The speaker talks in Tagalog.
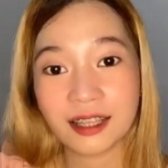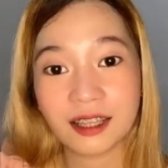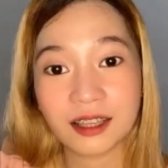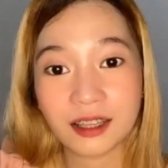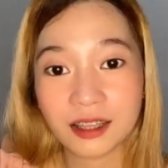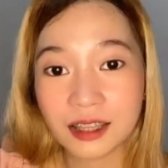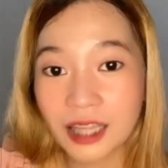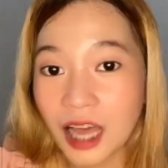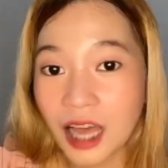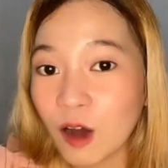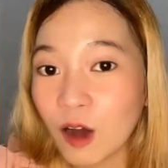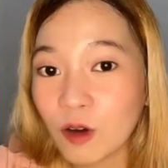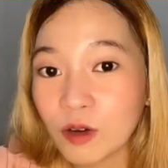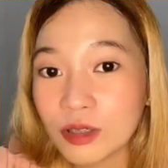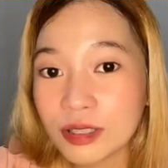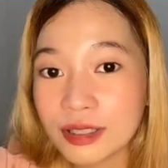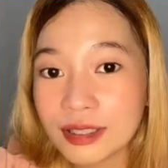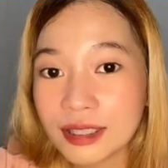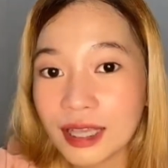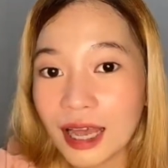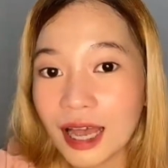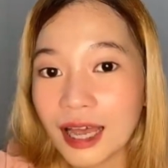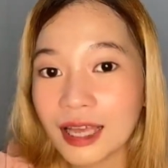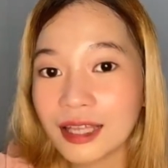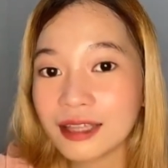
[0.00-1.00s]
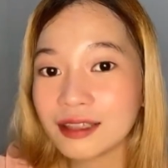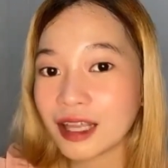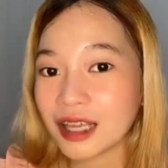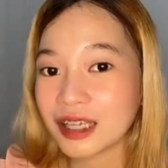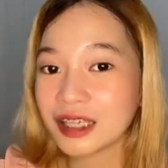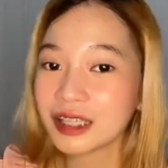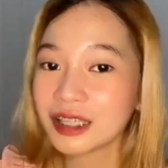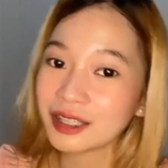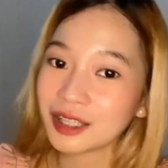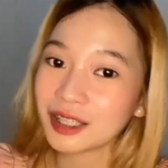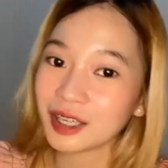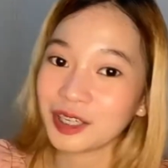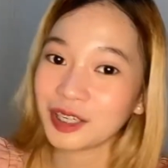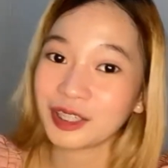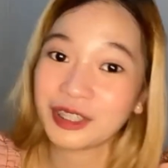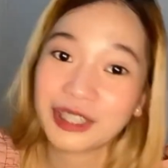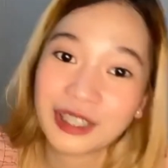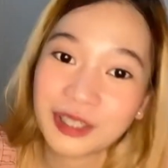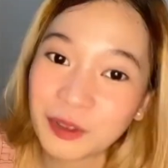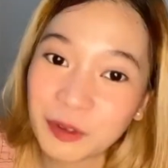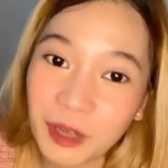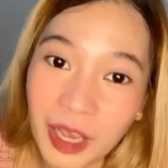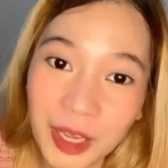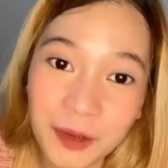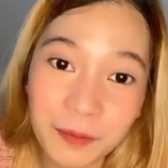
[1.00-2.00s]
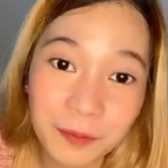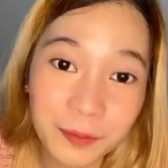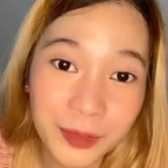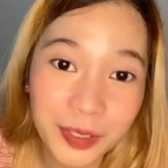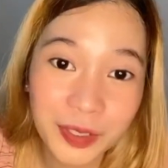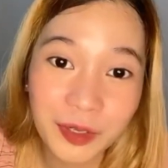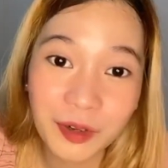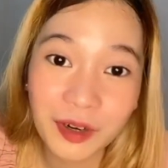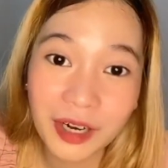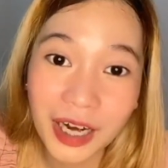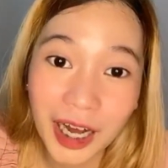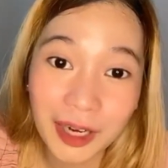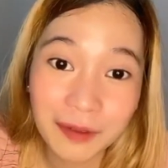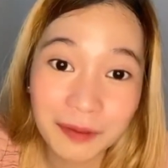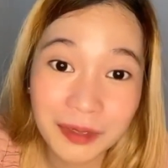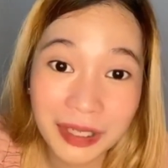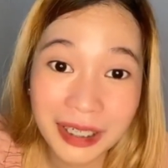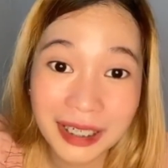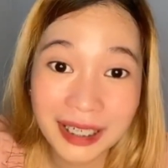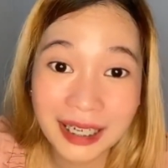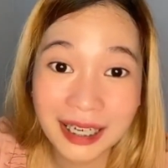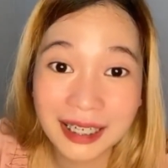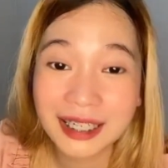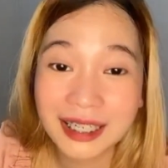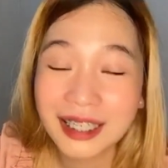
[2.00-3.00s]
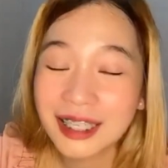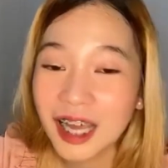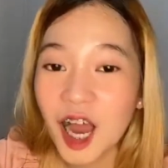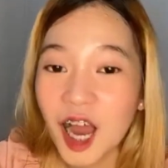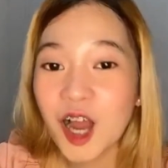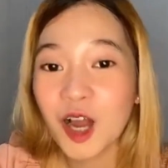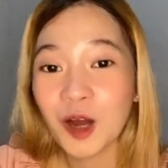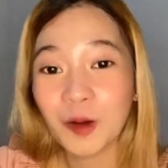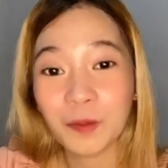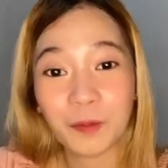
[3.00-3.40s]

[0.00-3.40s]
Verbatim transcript: 18,000, tas 32MP yung camera nila,